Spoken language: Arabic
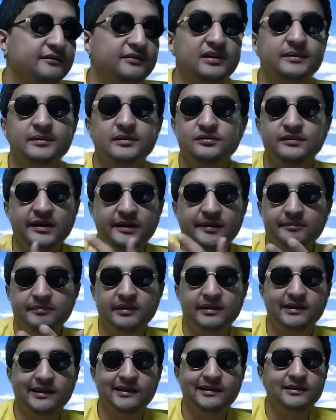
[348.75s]
فكره برضه ان احنا
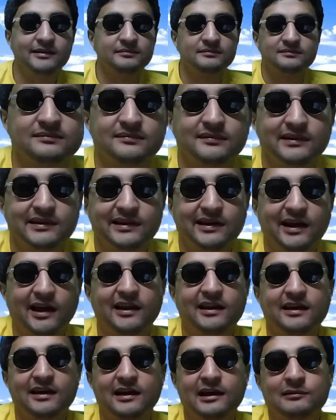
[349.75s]
بنتكلم
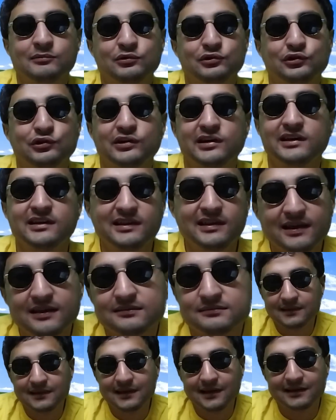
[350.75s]
على
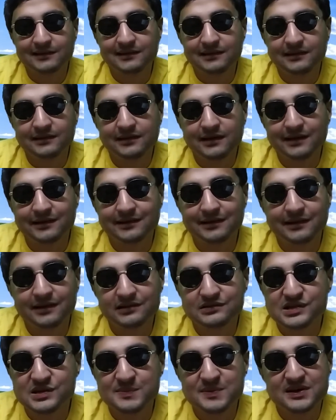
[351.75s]
ملوخيه يعني
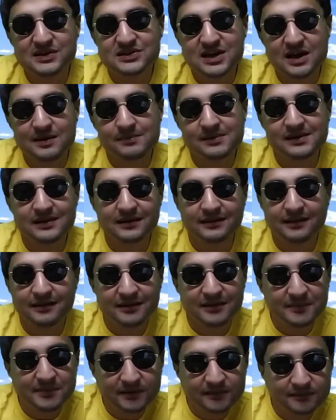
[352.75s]
اكله شبه شعبيه
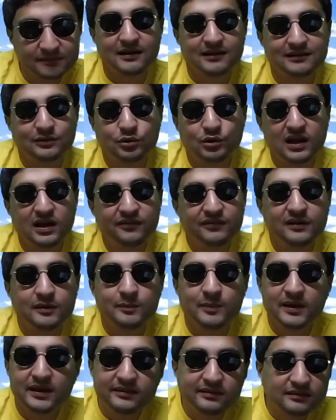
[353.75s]
تقريبا هتاكلها في
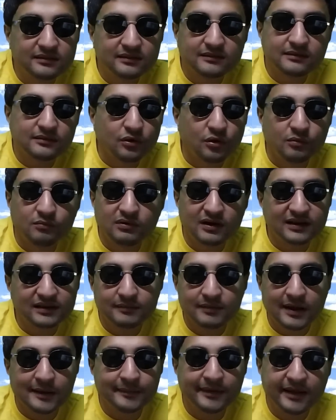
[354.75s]
البيت امك
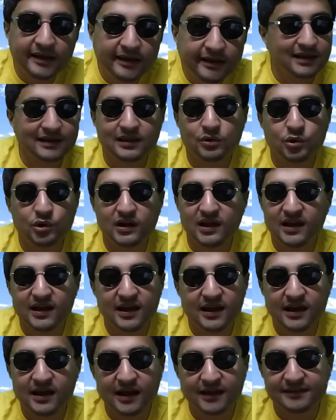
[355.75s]
هتبقى عاملاها
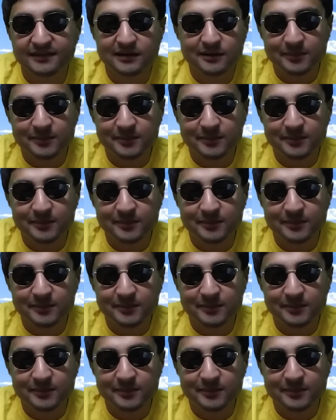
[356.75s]
هتاكلها عند